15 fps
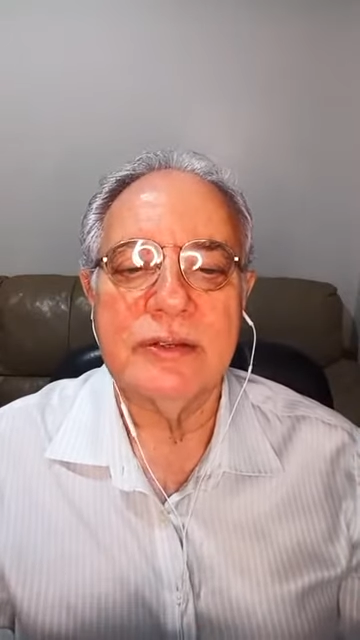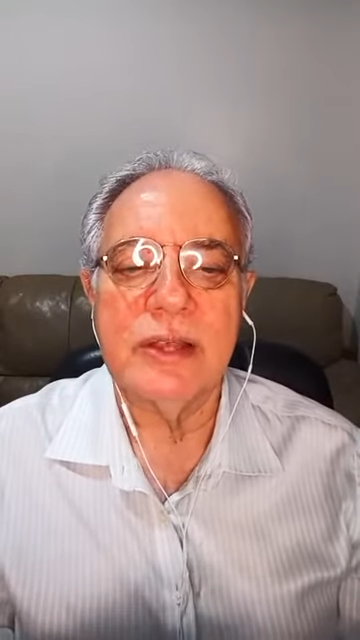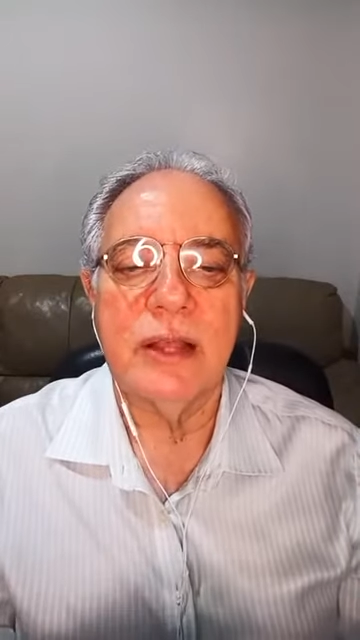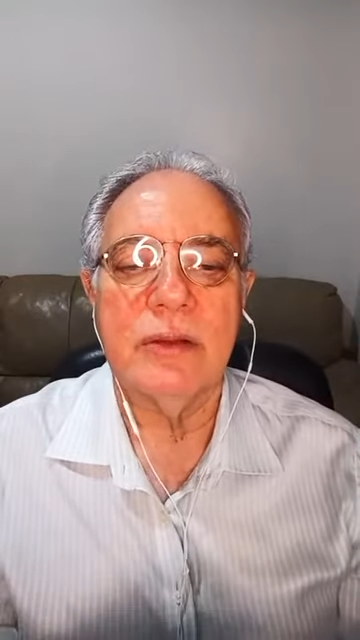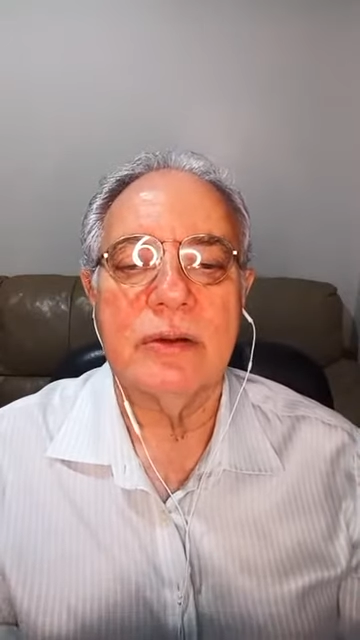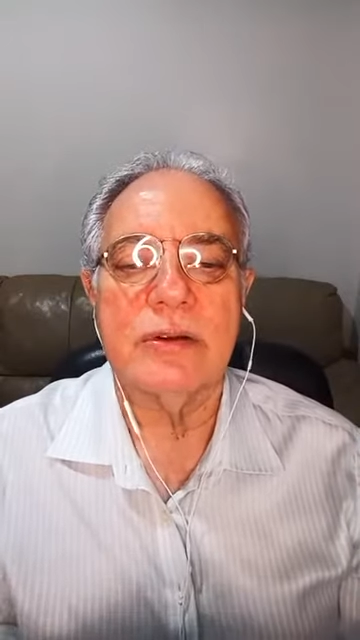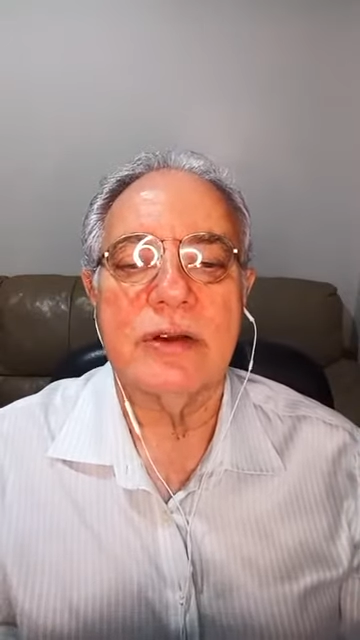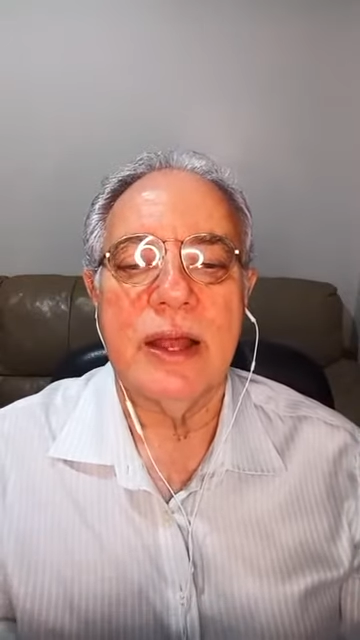
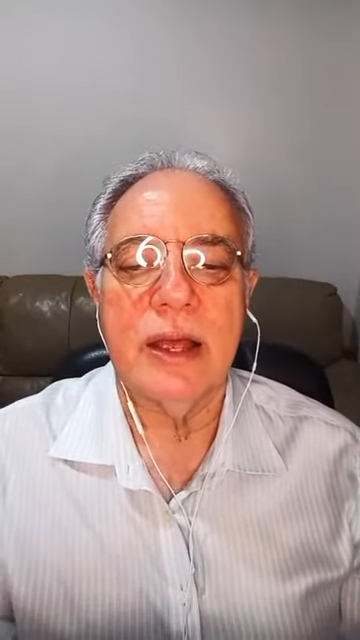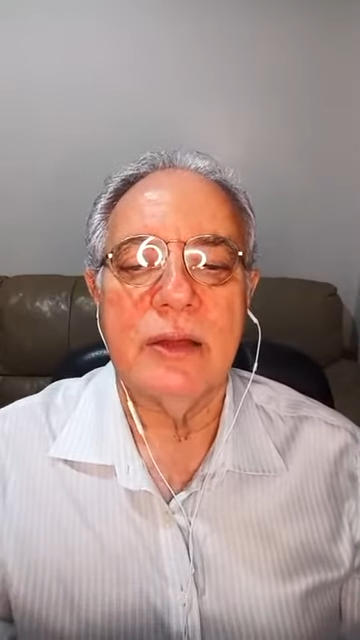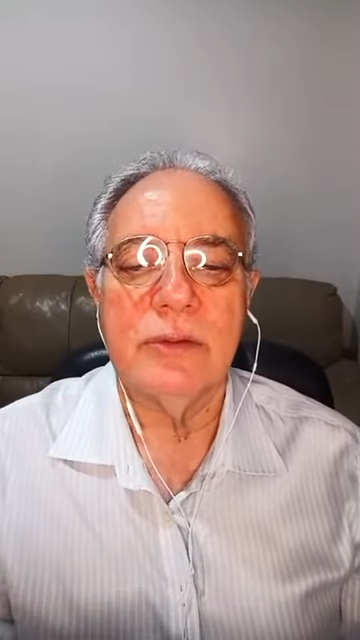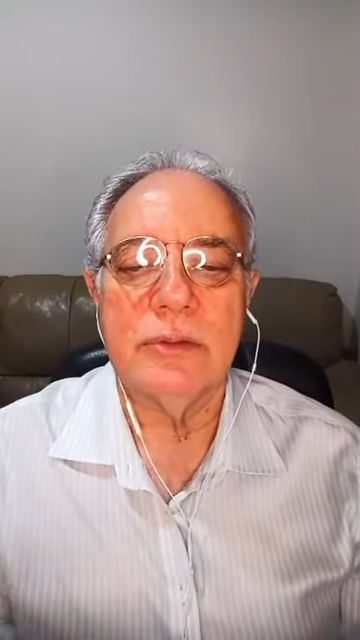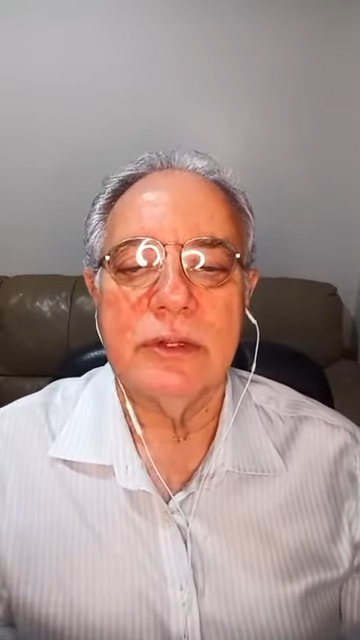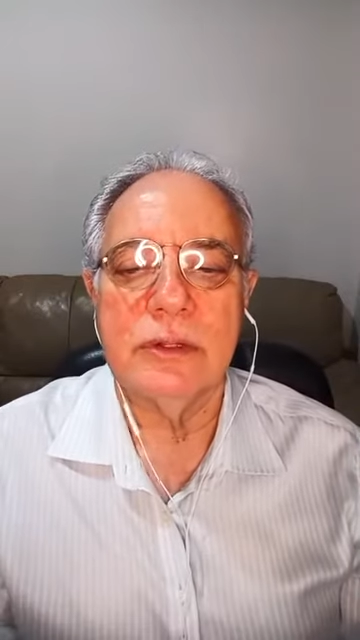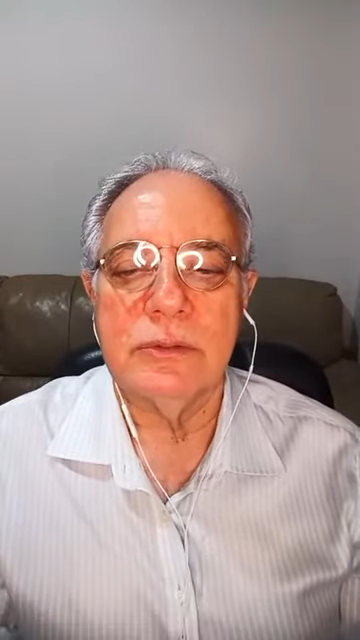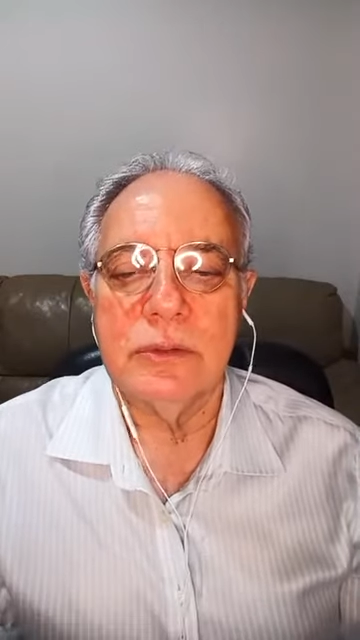
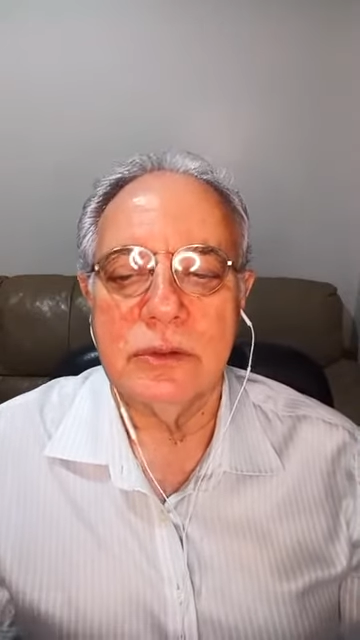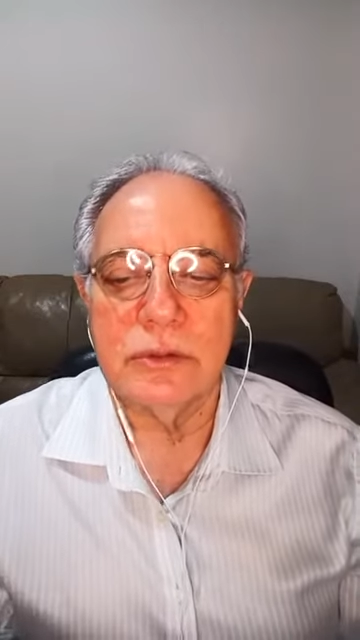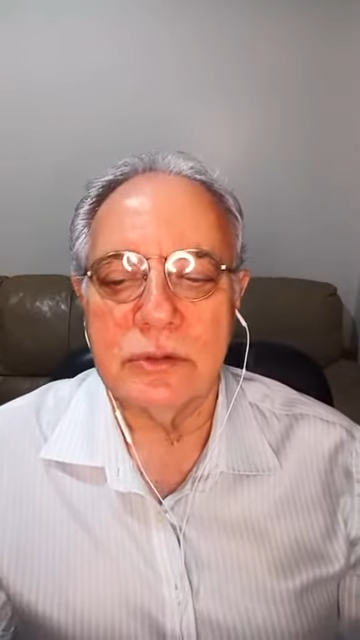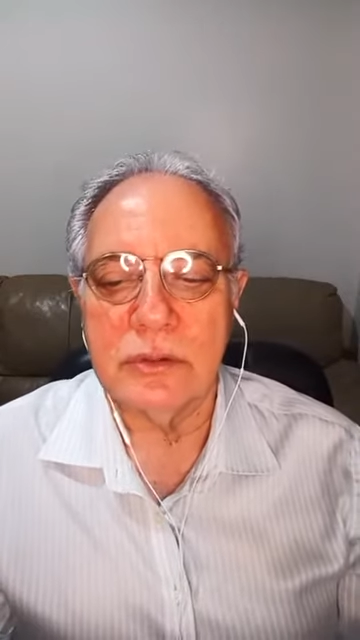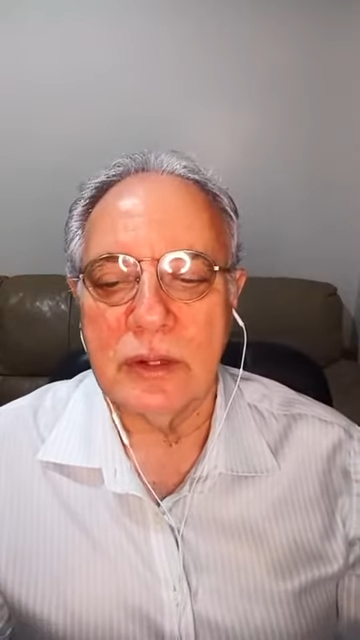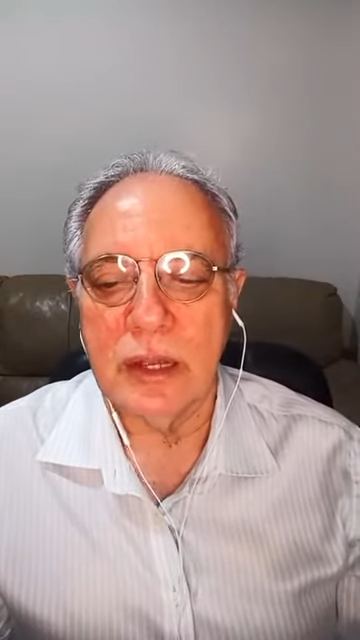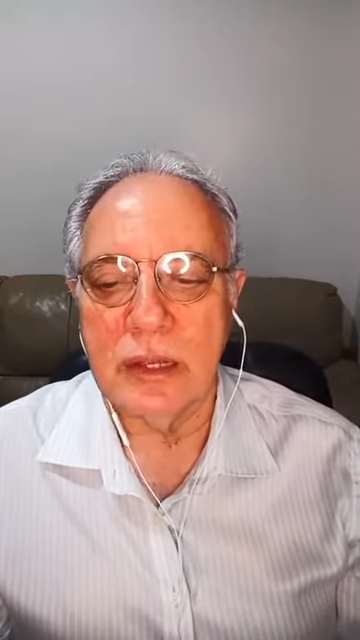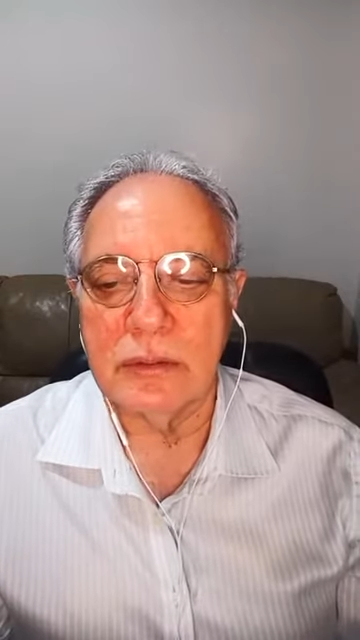alojados em todos os
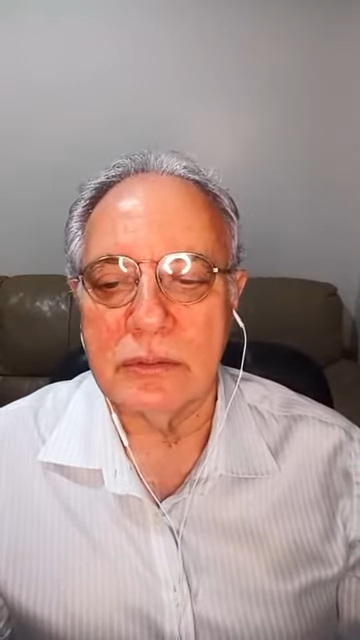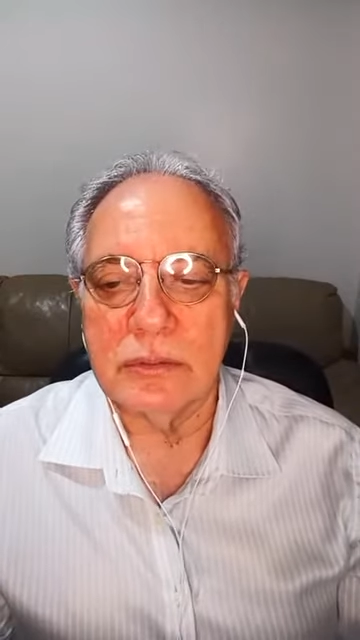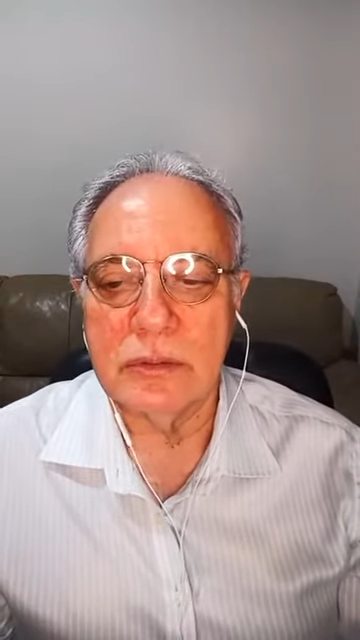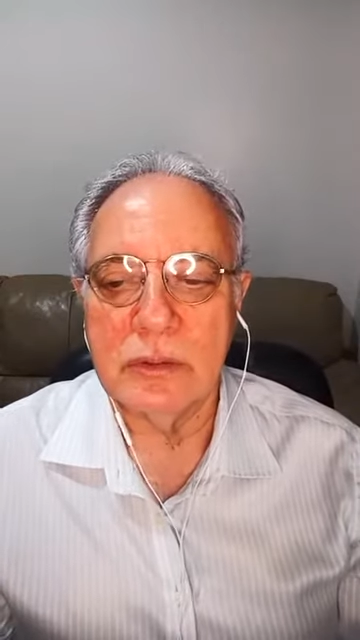lados.